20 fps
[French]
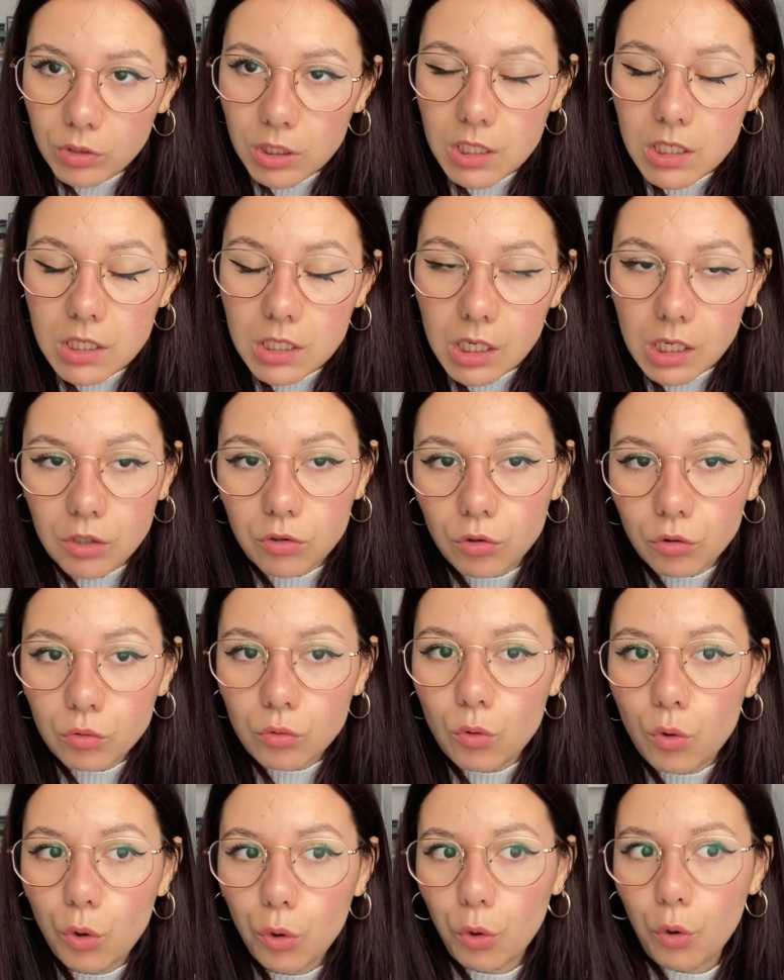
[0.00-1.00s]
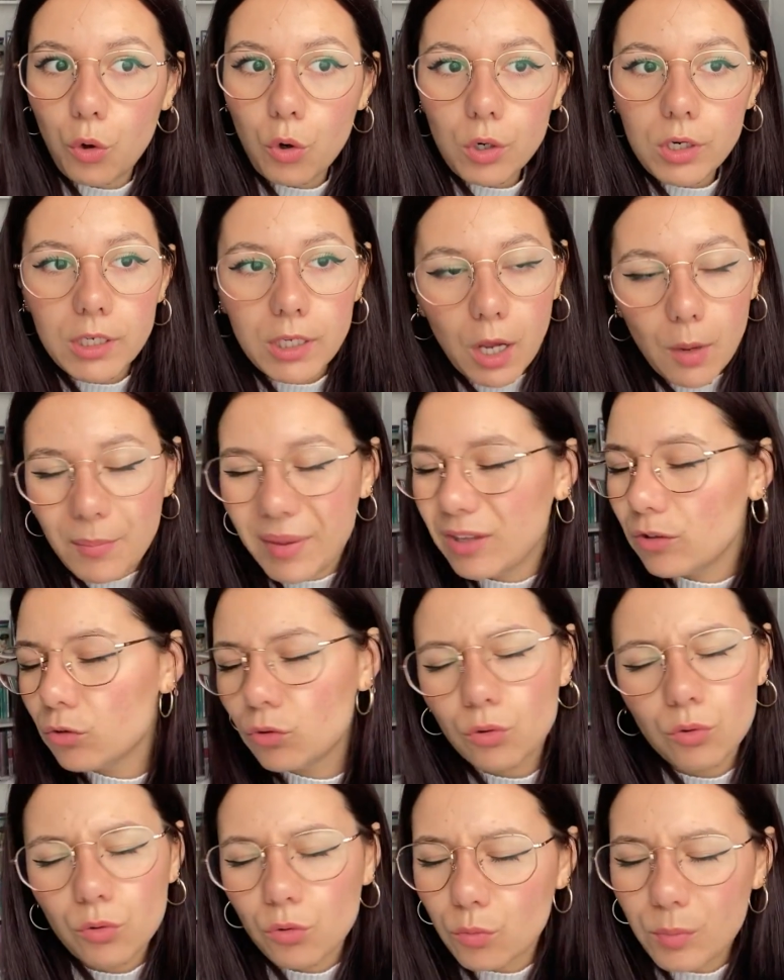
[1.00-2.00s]
Il serait temps de le relire parce
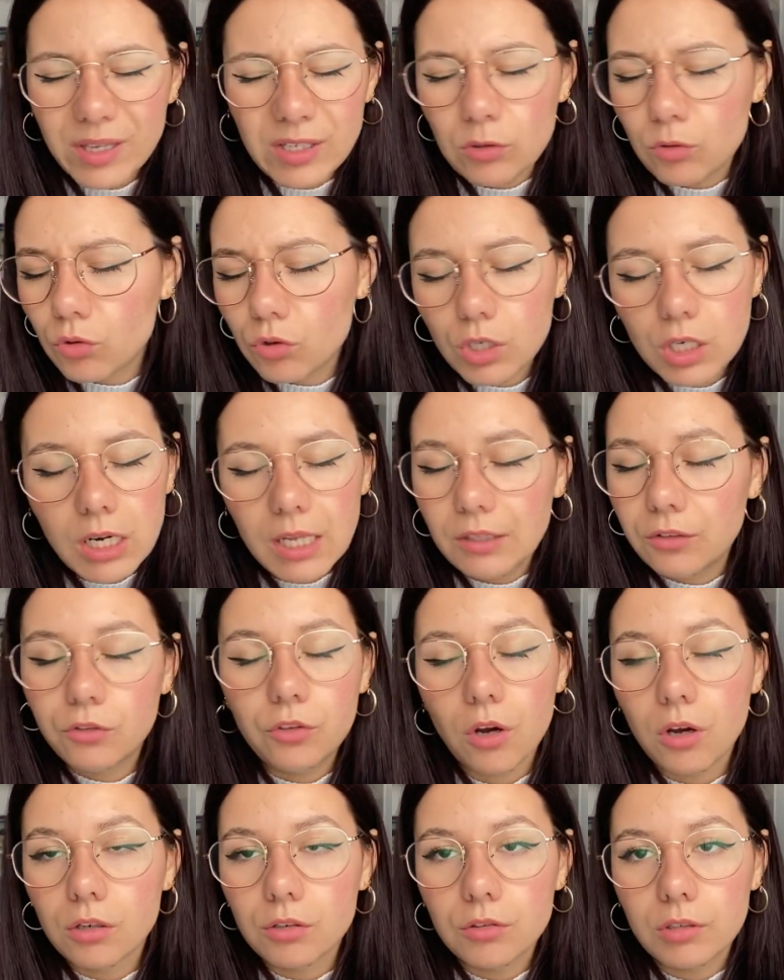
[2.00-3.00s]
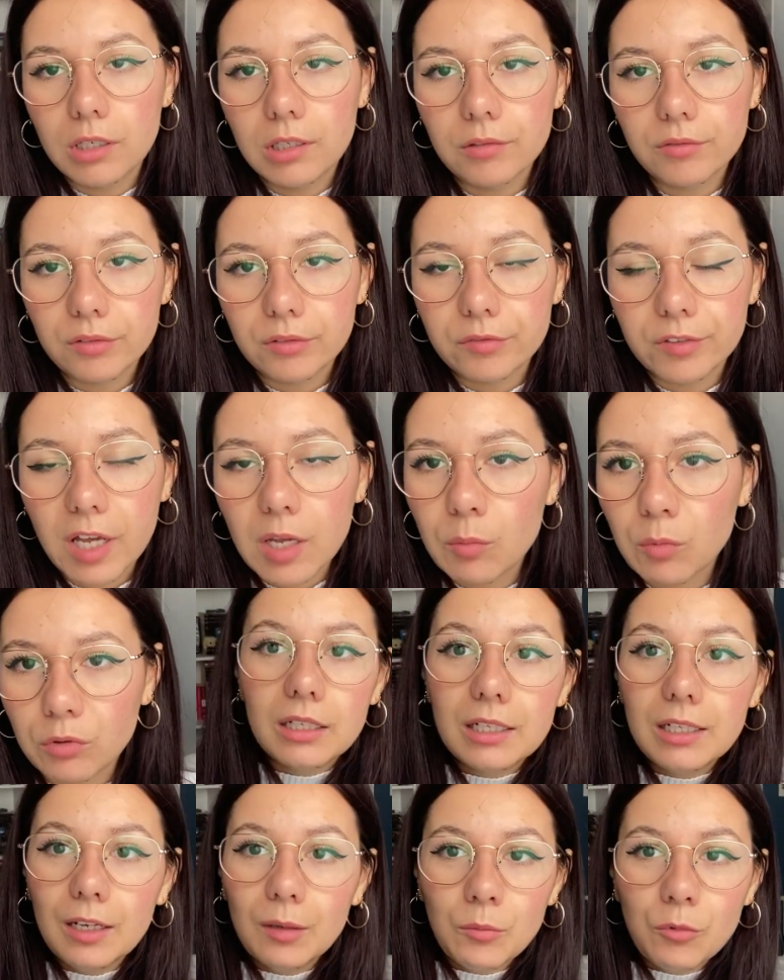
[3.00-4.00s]
que, parce que je l'adore ce livre, vraiment.
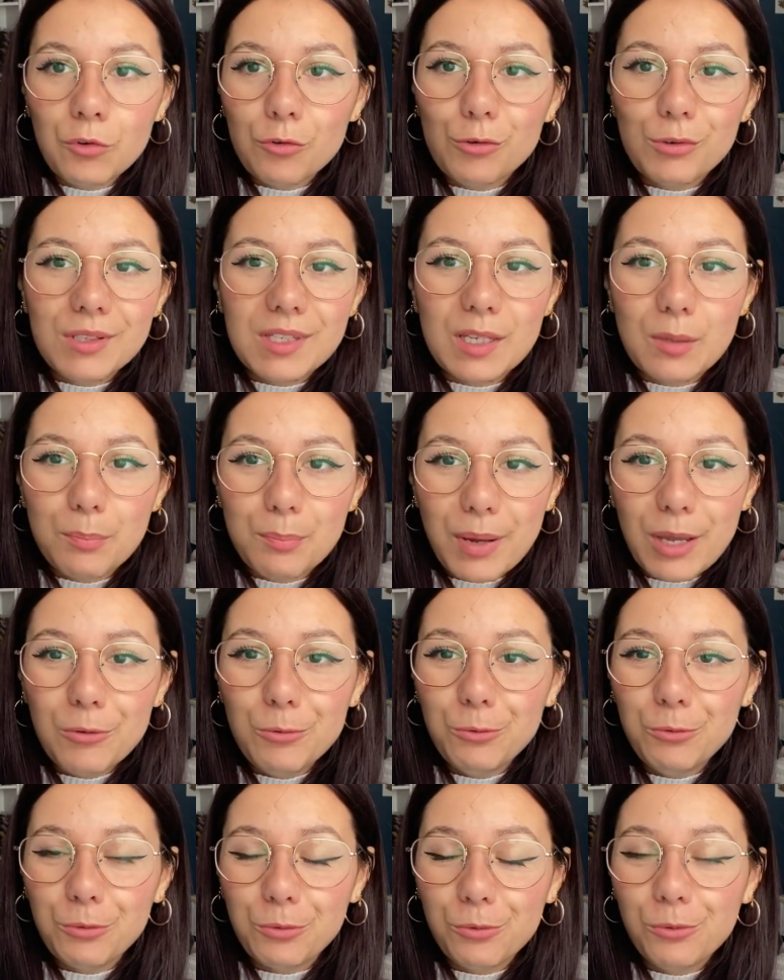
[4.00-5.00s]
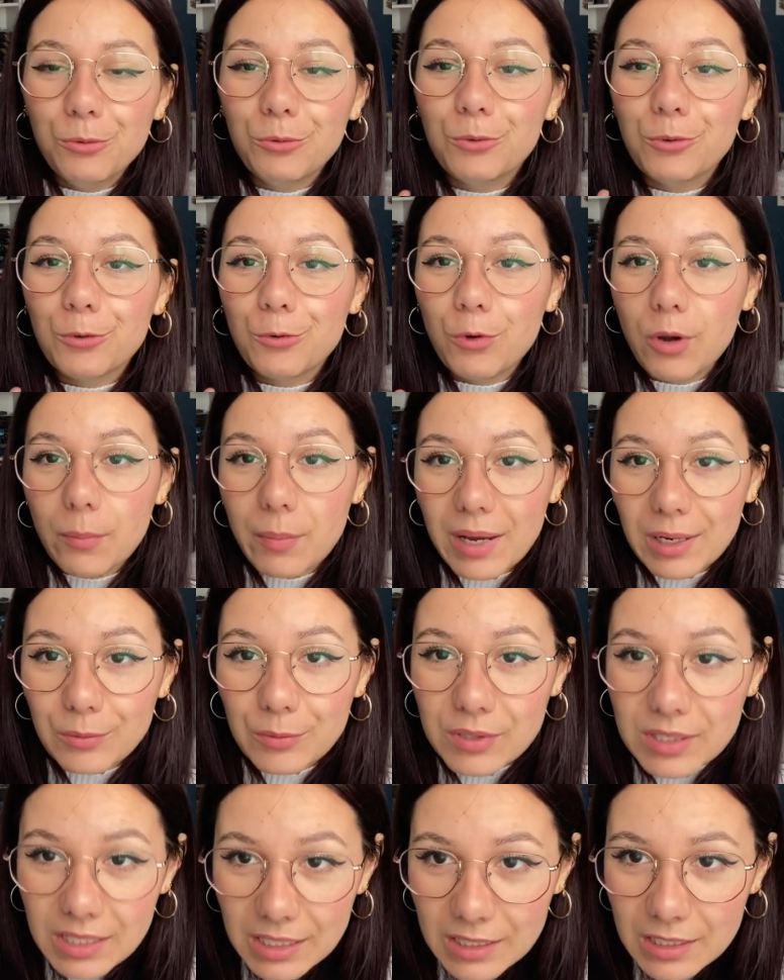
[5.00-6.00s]
Clairement, je ne sais pas du tout de quoi
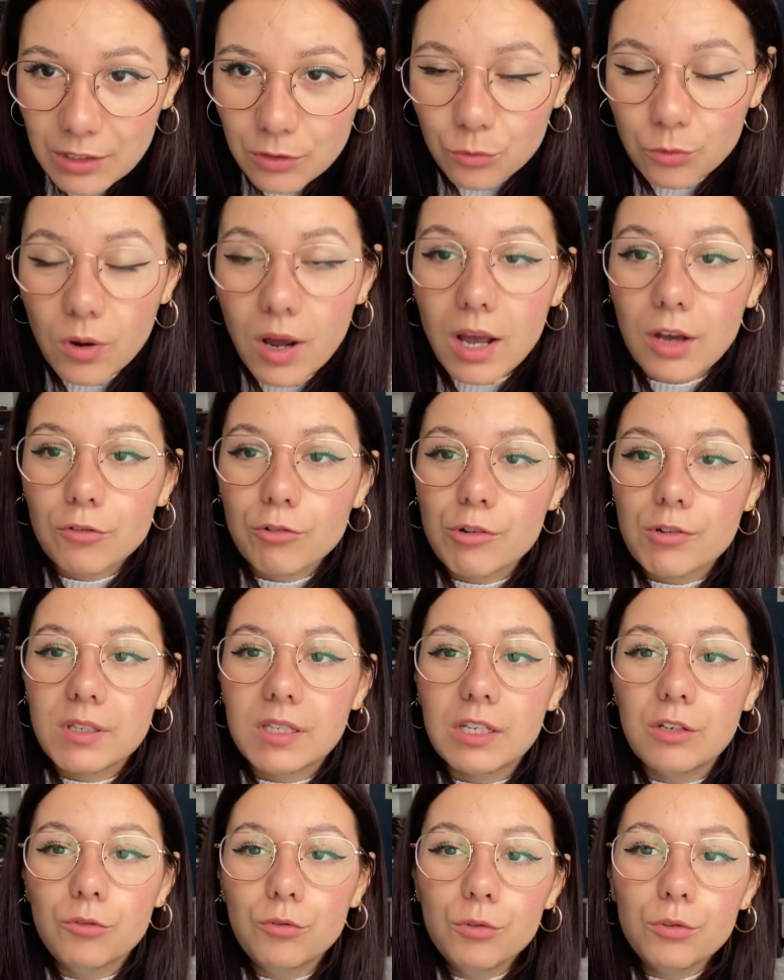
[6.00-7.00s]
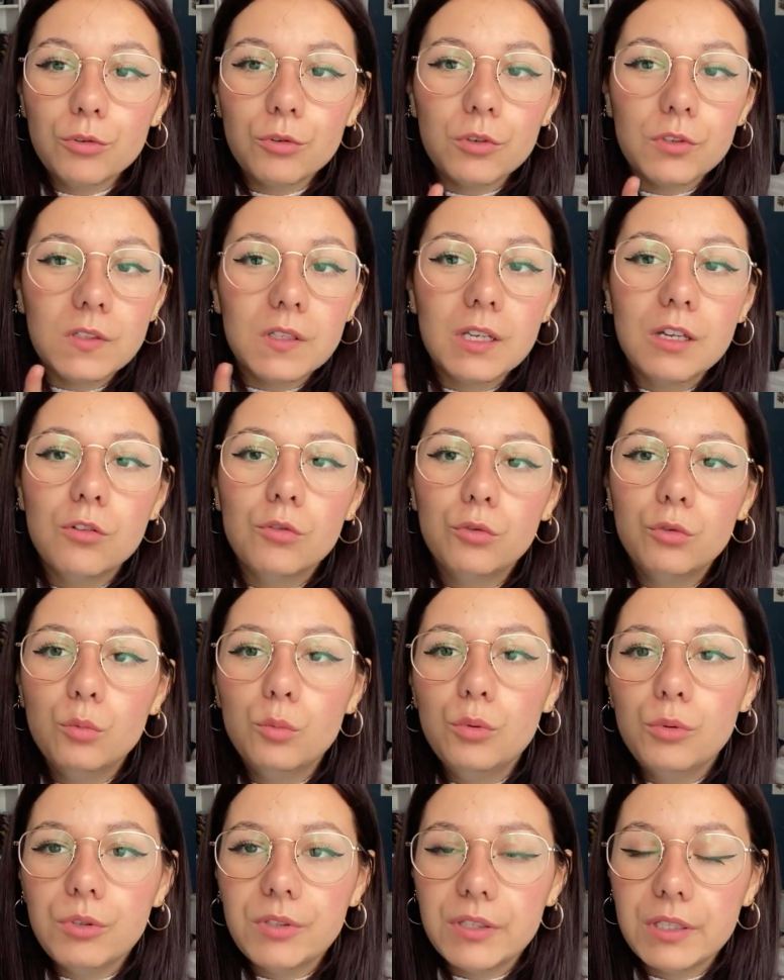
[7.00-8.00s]
parle cette histoire. Je sais juste que c'est
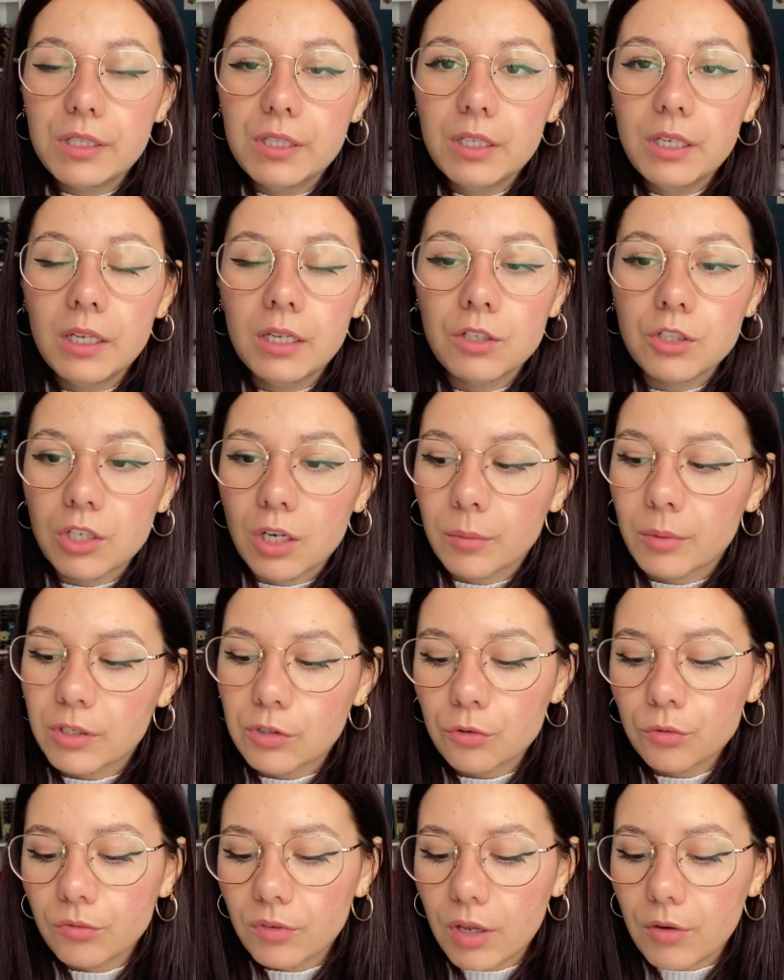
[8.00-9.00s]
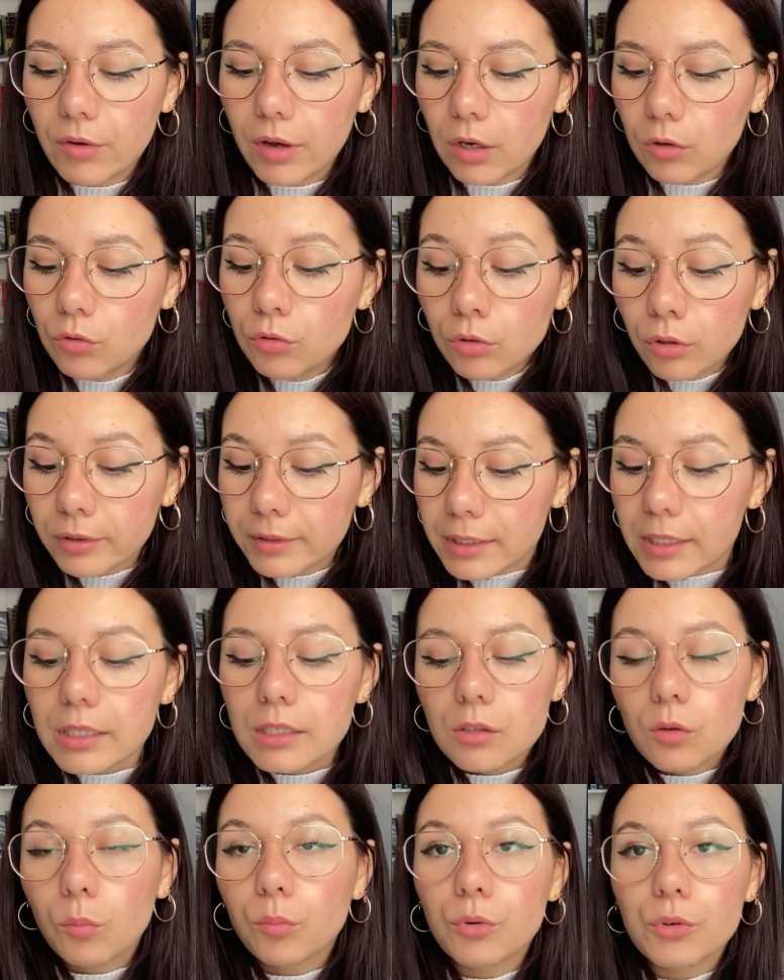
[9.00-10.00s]
Bussy, et j'ai l'impression qu'il va y avoir une
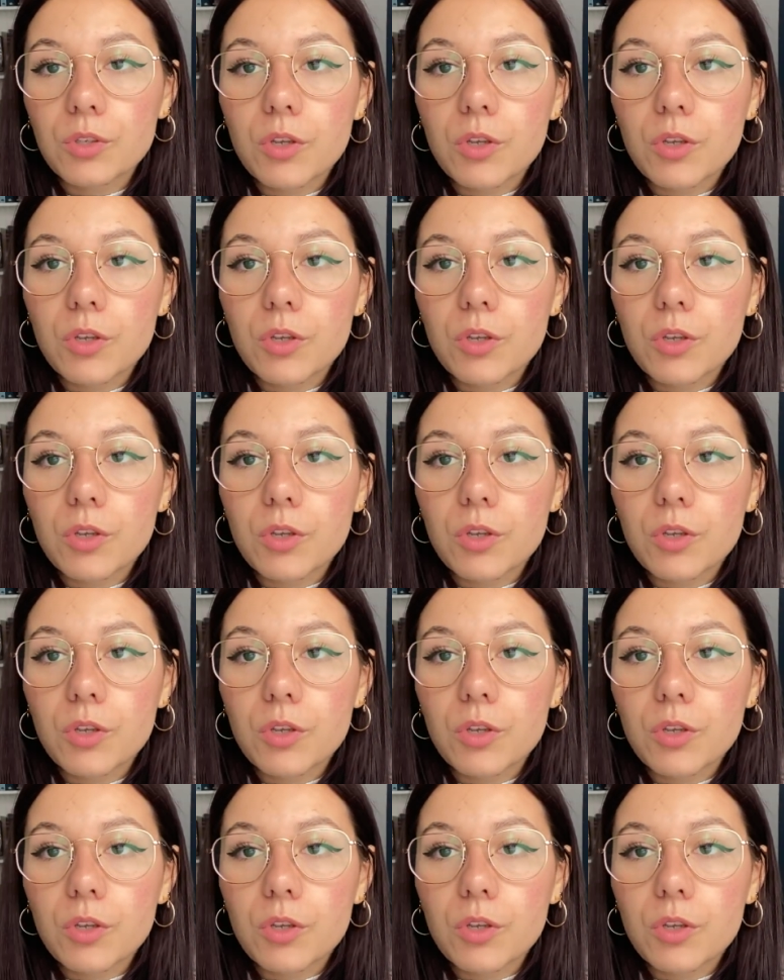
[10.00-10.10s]
enquête pour